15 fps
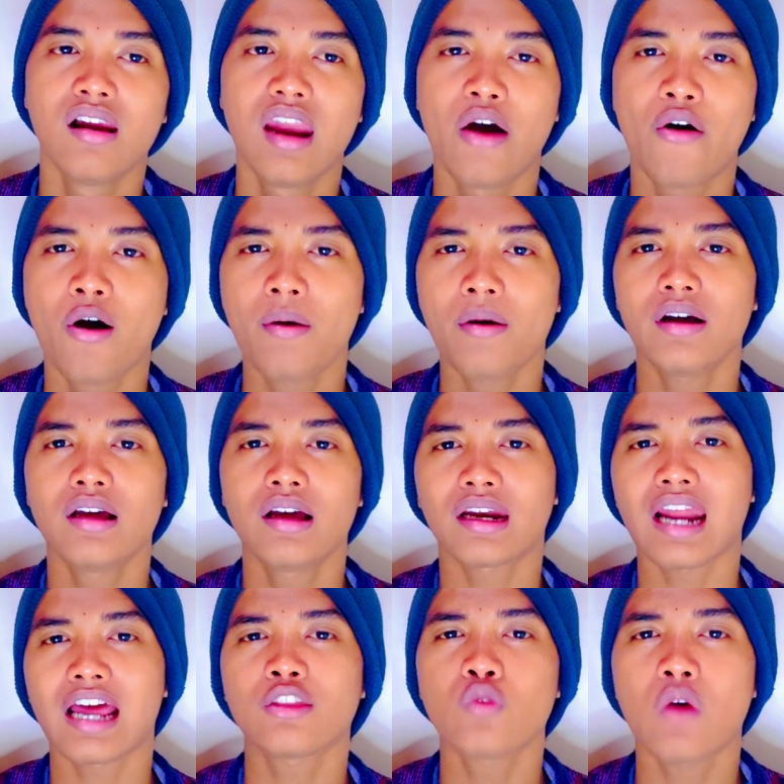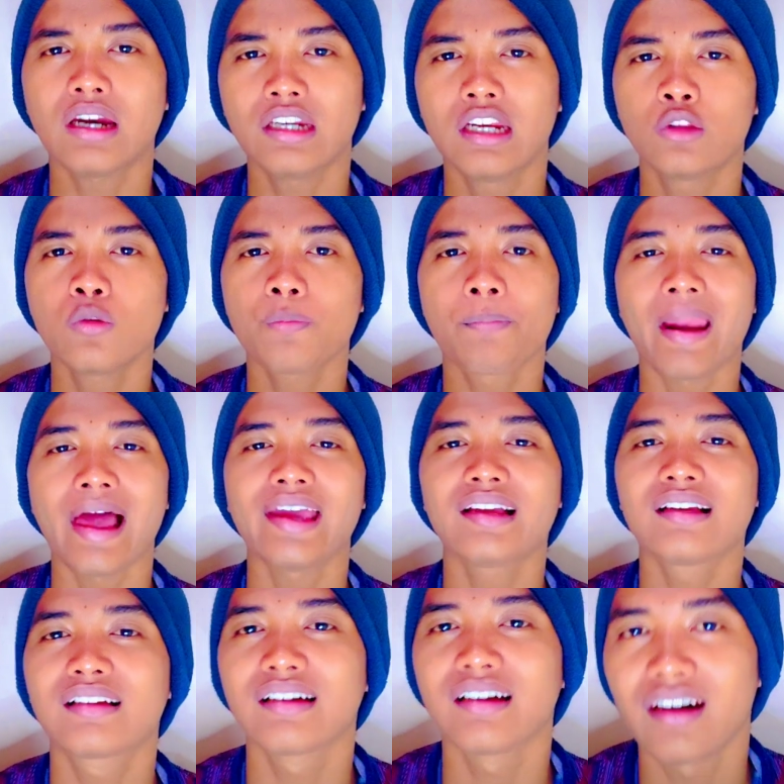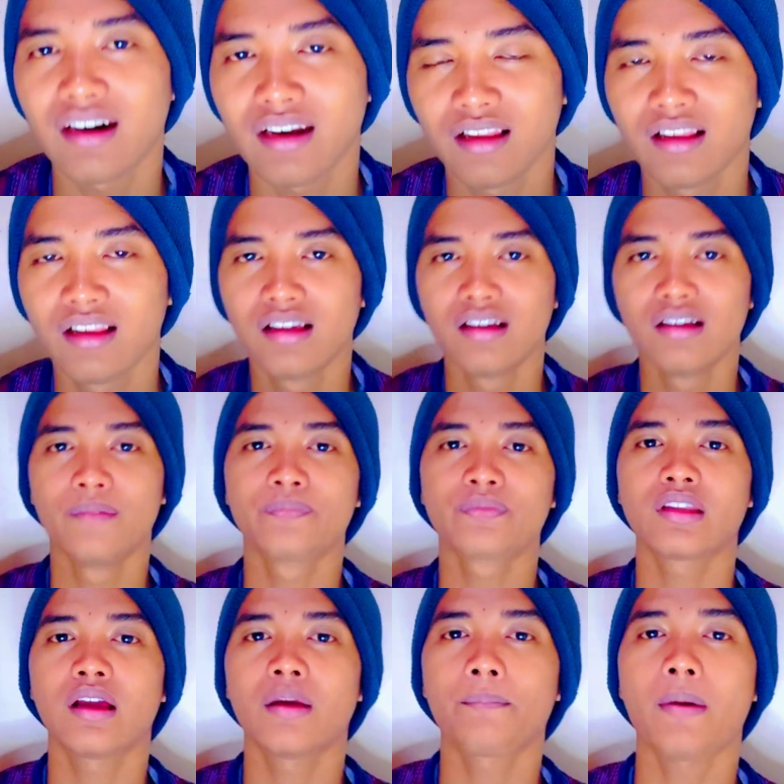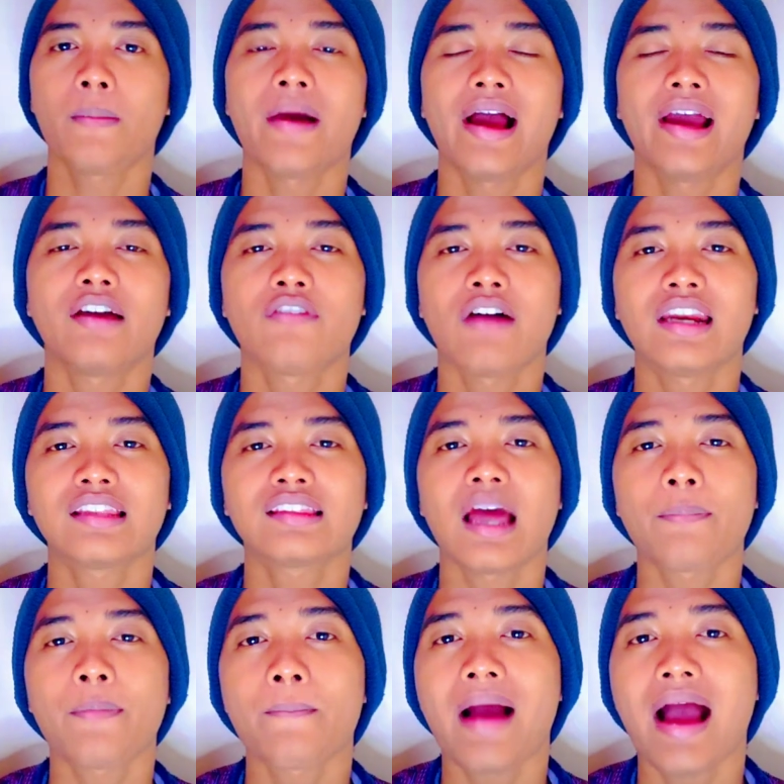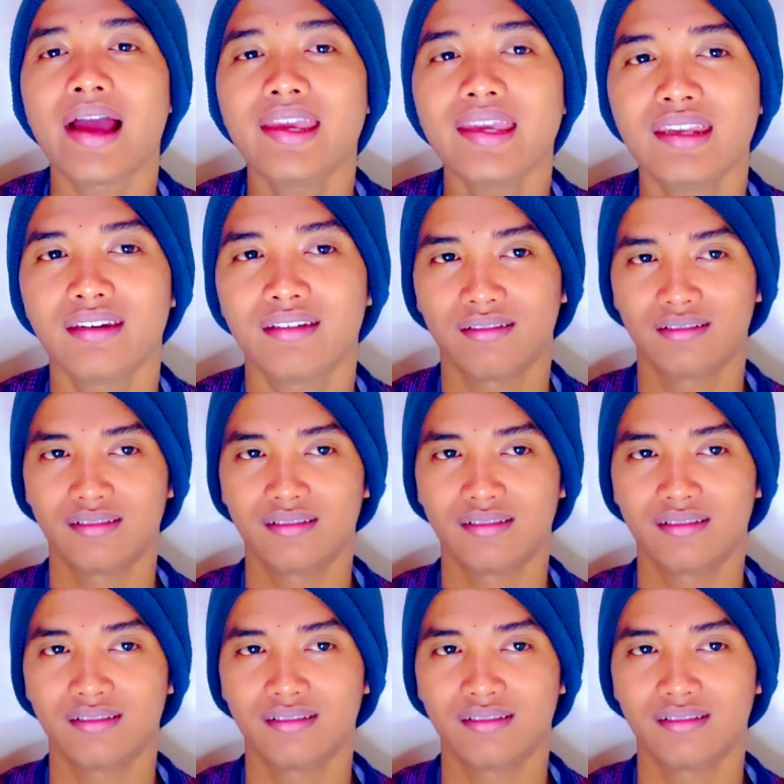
lawang Ratu Adil itu playgirl pemain wanita pemain